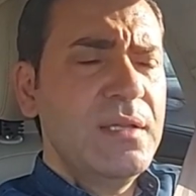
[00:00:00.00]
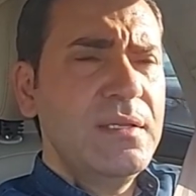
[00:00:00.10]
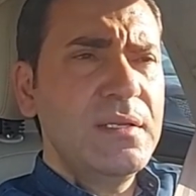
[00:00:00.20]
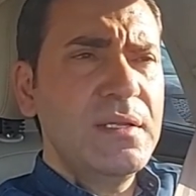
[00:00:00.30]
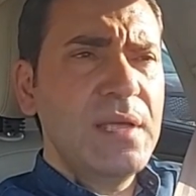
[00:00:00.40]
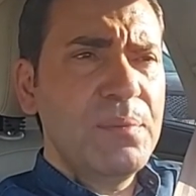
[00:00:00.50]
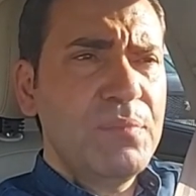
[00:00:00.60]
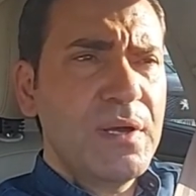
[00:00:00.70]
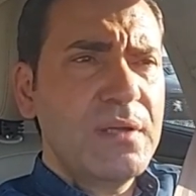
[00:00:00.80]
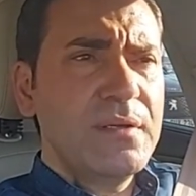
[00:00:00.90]
halleri
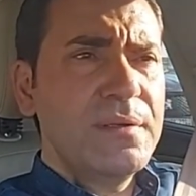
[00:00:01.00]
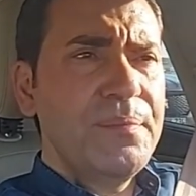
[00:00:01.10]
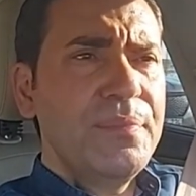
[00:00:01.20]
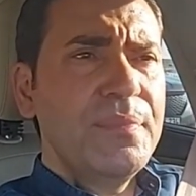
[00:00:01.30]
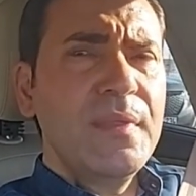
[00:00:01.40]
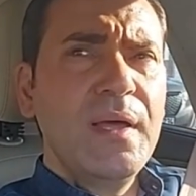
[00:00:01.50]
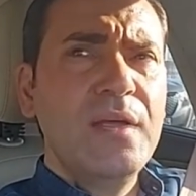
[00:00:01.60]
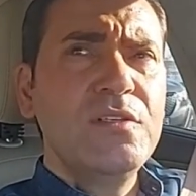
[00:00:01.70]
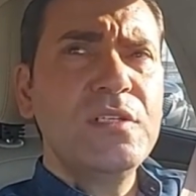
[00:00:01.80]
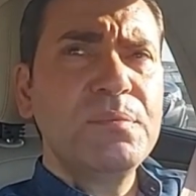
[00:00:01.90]
yapmak
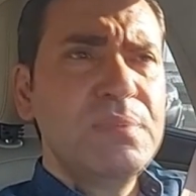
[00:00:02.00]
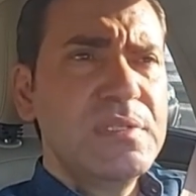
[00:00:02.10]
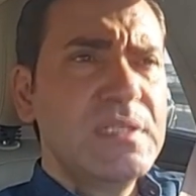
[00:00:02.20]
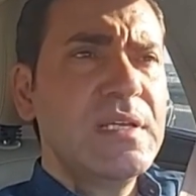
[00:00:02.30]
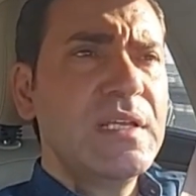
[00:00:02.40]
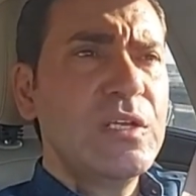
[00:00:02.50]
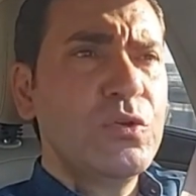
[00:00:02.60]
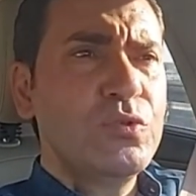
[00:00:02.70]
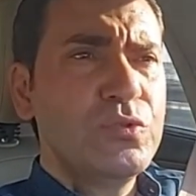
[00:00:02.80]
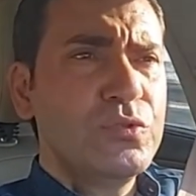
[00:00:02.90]
ancak bizi geri
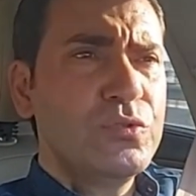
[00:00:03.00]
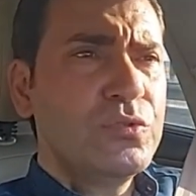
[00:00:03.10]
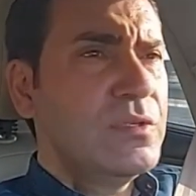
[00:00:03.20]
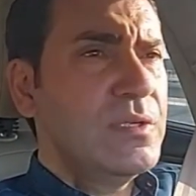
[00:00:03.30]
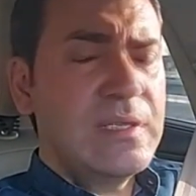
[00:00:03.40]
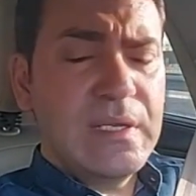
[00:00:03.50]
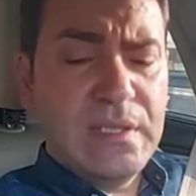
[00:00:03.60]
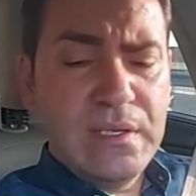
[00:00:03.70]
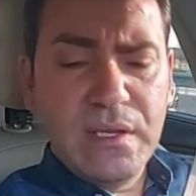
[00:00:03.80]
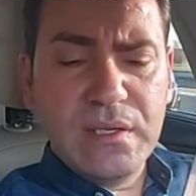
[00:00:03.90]
götürür,
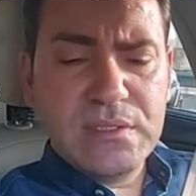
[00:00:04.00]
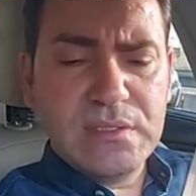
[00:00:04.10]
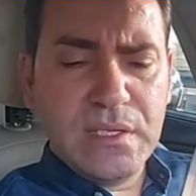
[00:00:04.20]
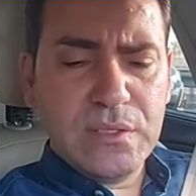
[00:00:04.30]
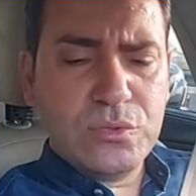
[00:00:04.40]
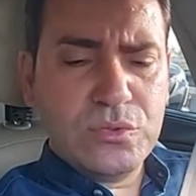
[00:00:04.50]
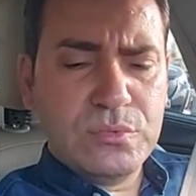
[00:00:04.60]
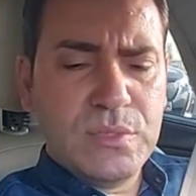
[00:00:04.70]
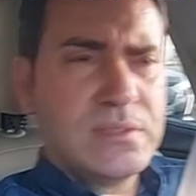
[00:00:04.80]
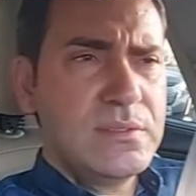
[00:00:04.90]
ileri asla
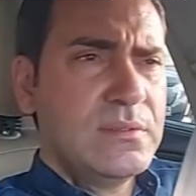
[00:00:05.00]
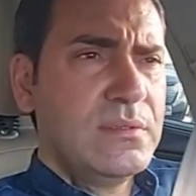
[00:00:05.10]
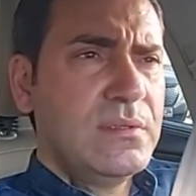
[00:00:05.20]
götürmez.